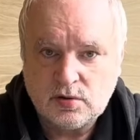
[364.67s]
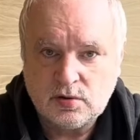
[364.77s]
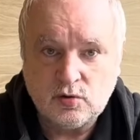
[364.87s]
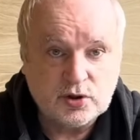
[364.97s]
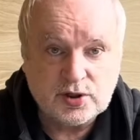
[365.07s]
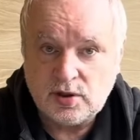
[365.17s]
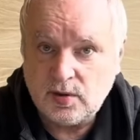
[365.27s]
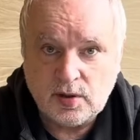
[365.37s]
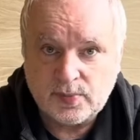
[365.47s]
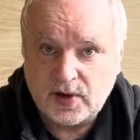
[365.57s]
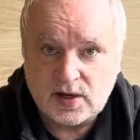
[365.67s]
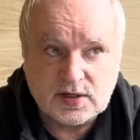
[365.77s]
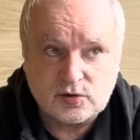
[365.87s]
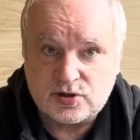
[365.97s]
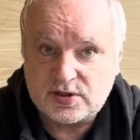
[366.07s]
Но это не, не
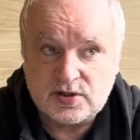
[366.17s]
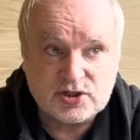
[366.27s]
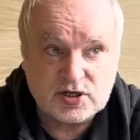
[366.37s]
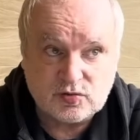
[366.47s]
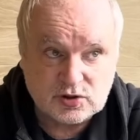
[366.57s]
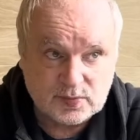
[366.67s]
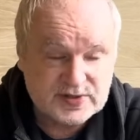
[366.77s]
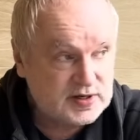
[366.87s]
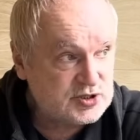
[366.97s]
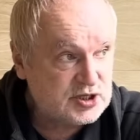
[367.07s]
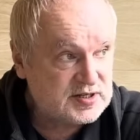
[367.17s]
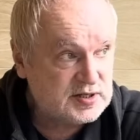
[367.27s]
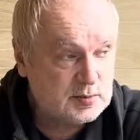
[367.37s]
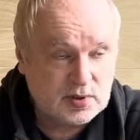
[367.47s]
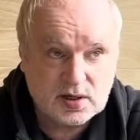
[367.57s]
показать. То есть ты сейчас, вот ты представляешь, сейчас
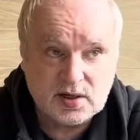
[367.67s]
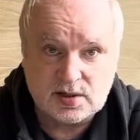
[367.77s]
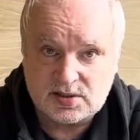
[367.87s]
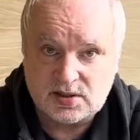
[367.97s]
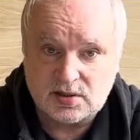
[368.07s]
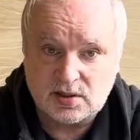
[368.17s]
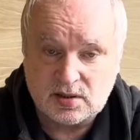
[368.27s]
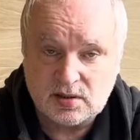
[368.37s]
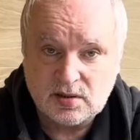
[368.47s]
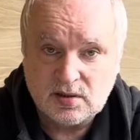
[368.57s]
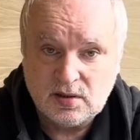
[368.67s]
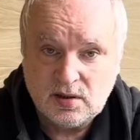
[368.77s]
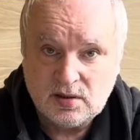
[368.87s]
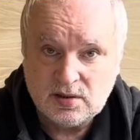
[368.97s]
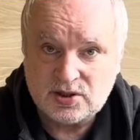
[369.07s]
они обыграли Краснодар.
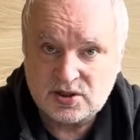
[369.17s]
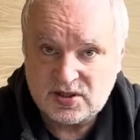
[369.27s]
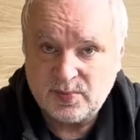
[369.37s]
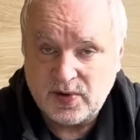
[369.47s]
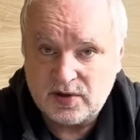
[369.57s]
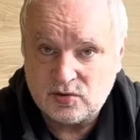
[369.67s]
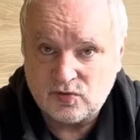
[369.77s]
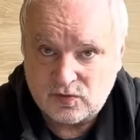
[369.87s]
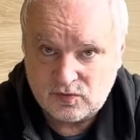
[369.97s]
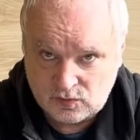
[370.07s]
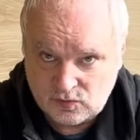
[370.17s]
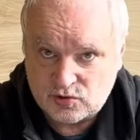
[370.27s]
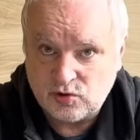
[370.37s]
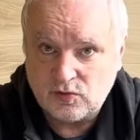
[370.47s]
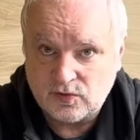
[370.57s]
И сейчас они поедут, ну,
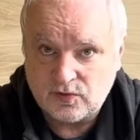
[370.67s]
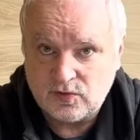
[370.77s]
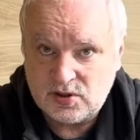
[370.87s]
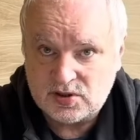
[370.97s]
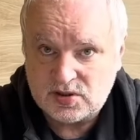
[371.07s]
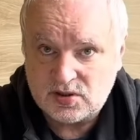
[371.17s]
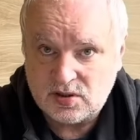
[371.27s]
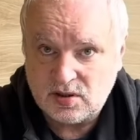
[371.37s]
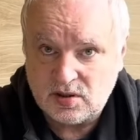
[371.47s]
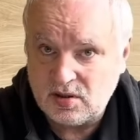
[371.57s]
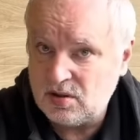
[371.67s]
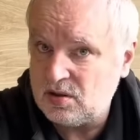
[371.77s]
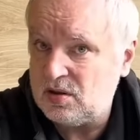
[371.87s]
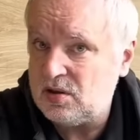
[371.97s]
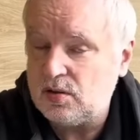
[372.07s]
условно, вниз. И,
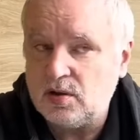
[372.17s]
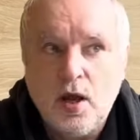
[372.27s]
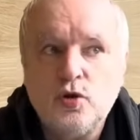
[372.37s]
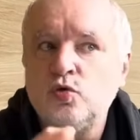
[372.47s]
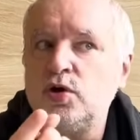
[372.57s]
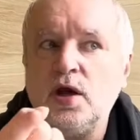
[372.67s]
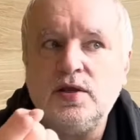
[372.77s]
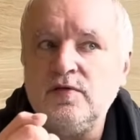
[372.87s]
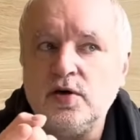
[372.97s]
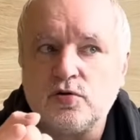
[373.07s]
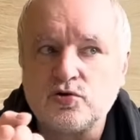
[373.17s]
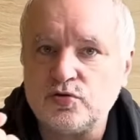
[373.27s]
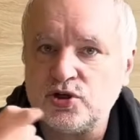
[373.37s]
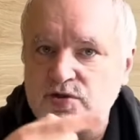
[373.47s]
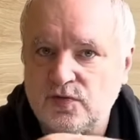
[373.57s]
и ну, я не верю. Нет,
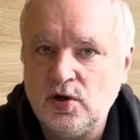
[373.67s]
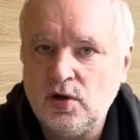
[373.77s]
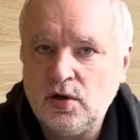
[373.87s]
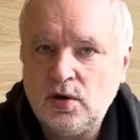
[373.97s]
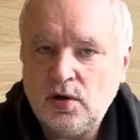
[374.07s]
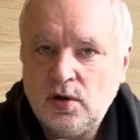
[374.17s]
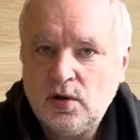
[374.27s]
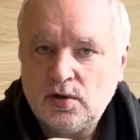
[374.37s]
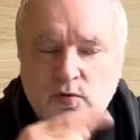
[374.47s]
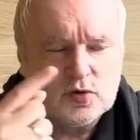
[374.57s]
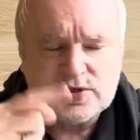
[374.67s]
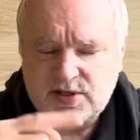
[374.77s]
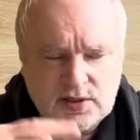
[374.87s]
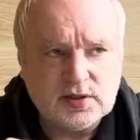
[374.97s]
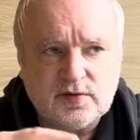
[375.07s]
сейчас, сейчас они обыграли «Зенит». Ой,
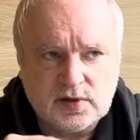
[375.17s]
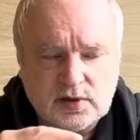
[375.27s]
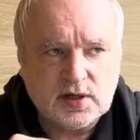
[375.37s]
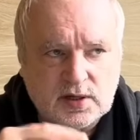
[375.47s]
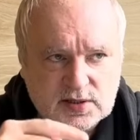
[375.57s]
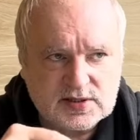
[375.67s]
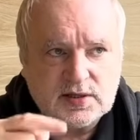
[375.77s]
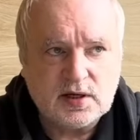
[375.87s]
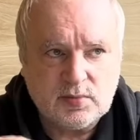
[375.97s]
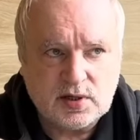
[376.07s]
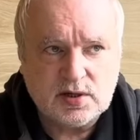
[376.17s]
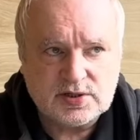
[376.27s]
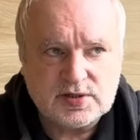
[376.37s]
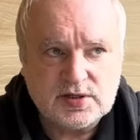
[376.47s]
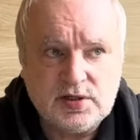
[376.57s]
Краснодар, «Зенит», да. да, Краснодар обыграл
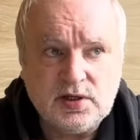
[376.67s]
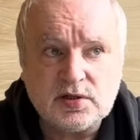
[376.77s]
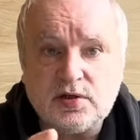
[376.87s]
сейчас «Зенит».